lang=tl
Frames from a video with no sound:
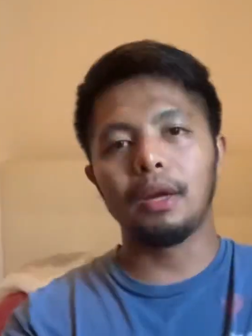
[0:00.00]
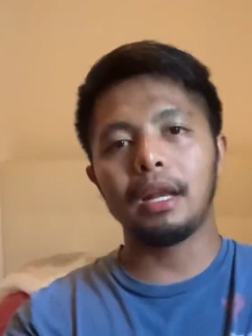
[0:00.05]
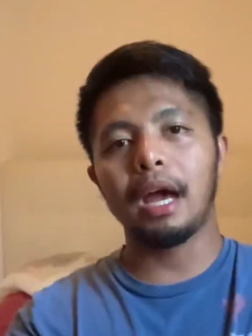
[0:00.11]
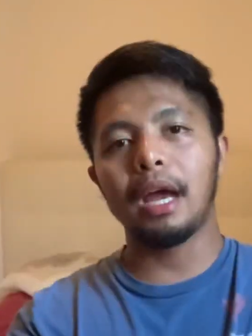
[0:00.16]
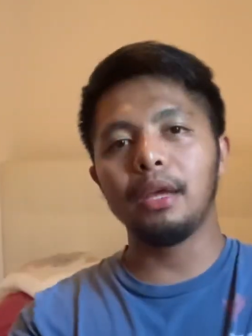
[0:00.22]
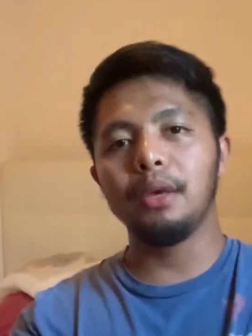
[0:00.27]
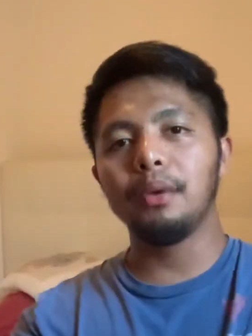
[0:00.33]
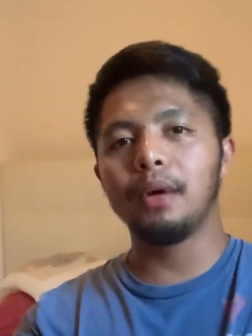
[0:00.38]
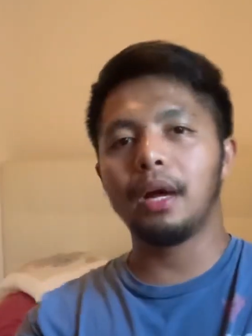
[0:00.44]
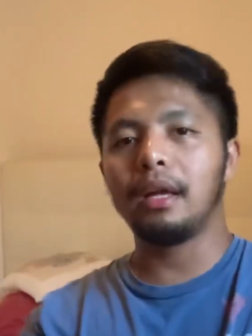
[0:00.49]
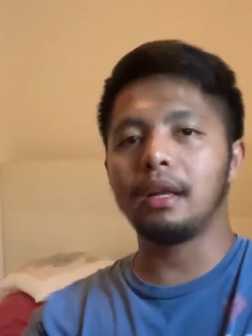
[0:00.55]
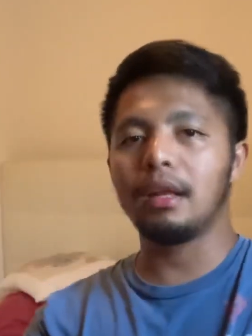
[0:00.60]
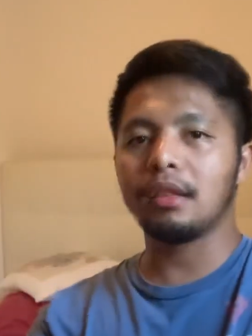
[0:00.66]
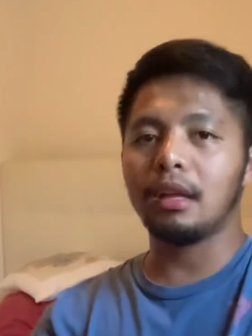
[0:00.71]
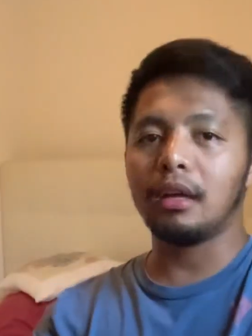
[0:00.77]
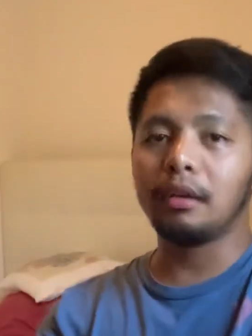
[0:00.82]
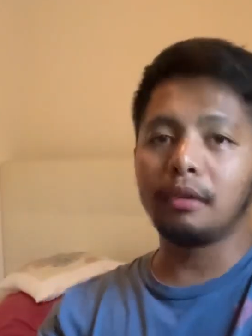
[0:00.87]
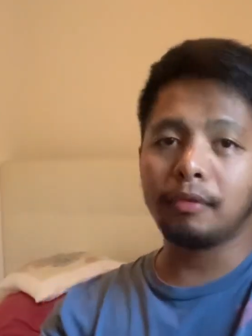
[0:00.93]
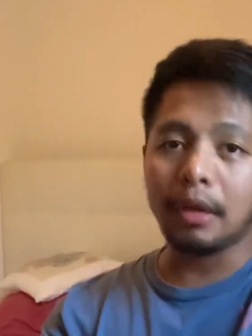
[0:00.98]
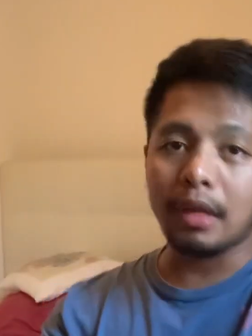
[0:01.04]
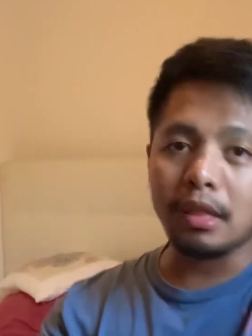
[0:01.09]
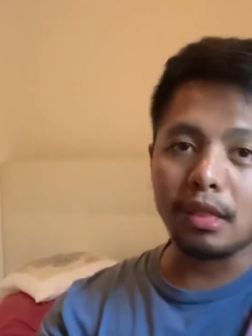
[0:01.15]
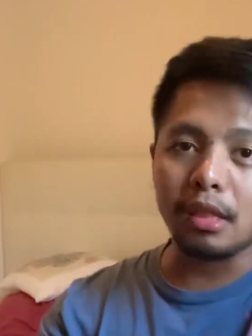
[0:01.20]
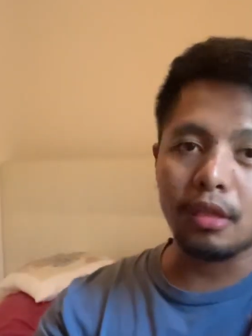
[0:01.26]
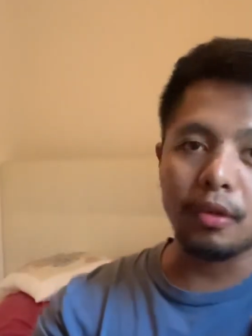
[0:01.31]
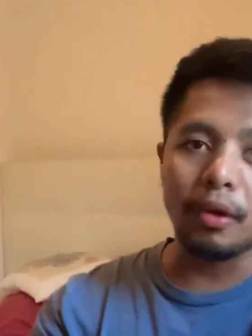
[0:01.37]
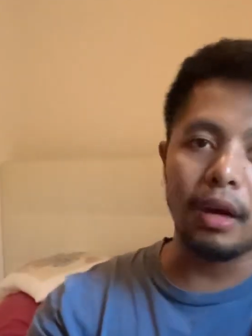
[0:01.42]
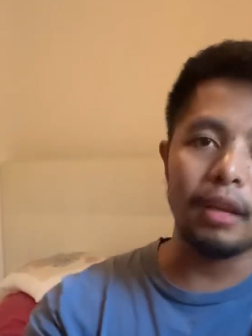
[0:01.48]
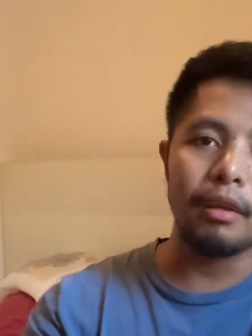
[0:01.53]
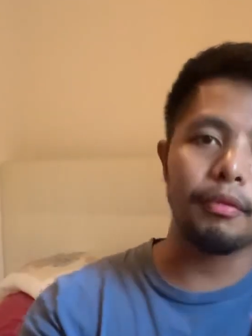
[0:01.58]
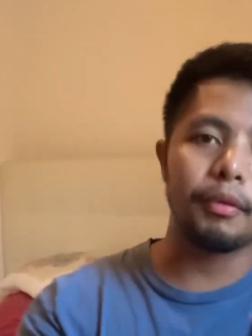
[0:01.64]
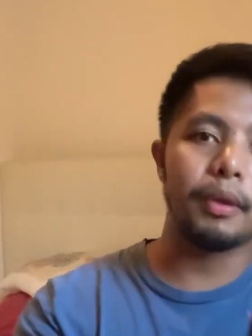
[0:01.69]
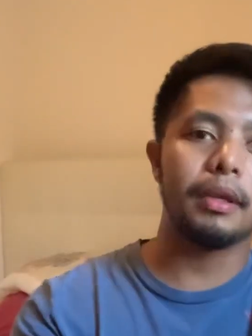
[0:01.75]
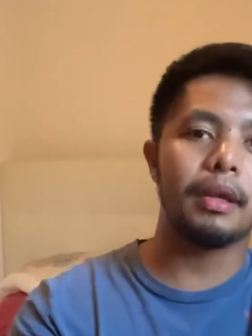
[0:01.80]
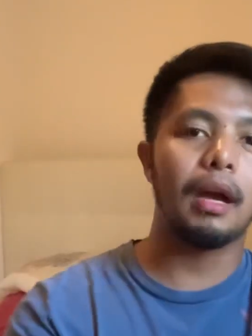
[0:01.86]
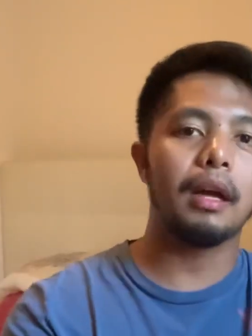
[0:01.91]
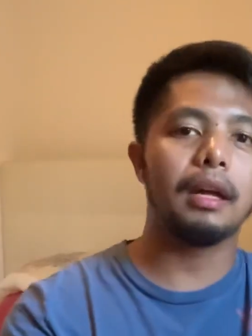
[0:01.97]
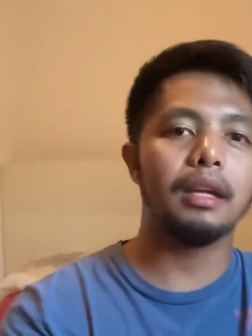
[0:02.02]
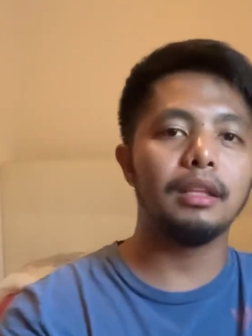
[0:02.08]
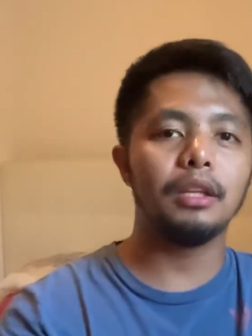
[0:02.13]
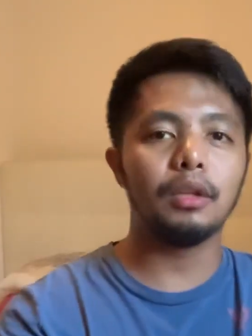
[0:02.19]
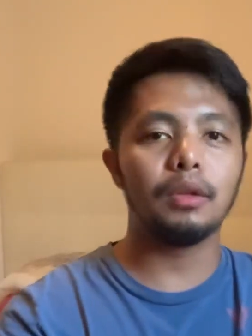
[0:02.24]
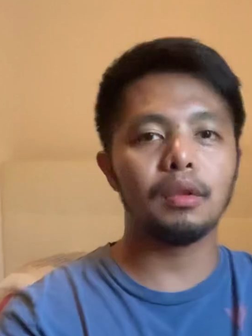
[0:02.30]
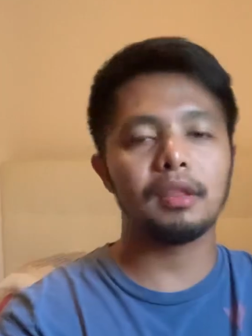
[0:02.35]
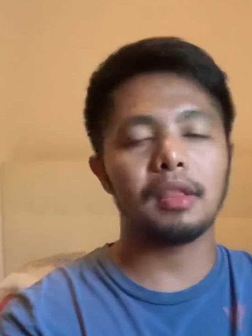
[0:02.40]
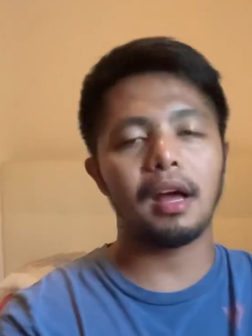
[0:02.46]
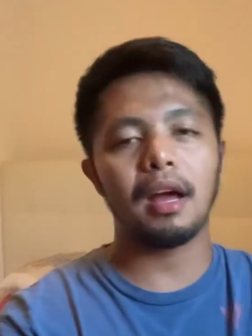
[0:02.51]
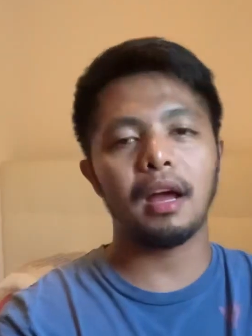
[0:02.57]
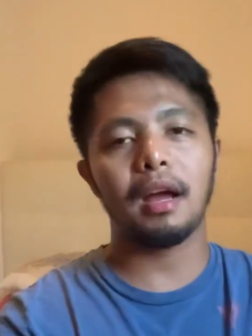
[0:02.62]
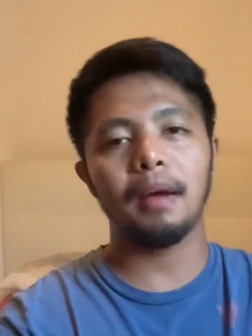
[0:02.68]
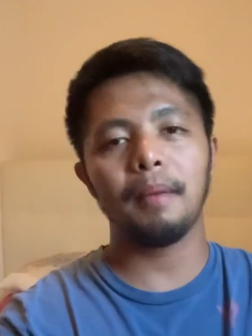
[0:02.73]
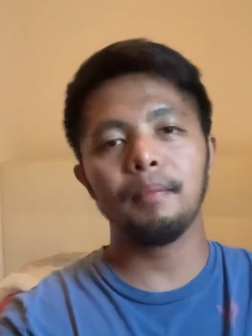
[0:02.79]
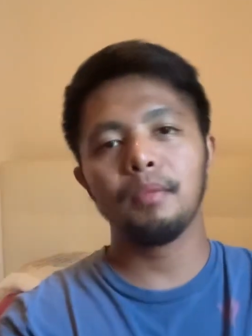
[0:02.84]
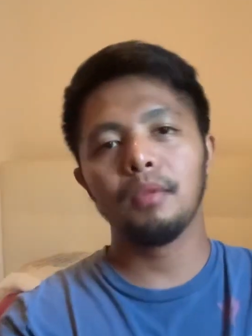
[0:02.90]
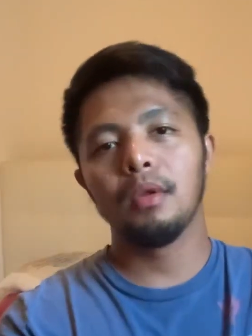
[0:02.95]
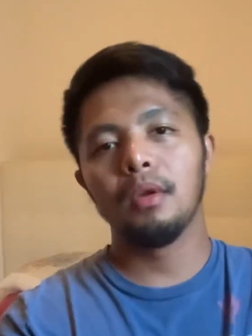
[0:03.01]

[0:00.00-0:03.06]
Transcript: ang layo nga ng San Francisco, California hanggang dito sa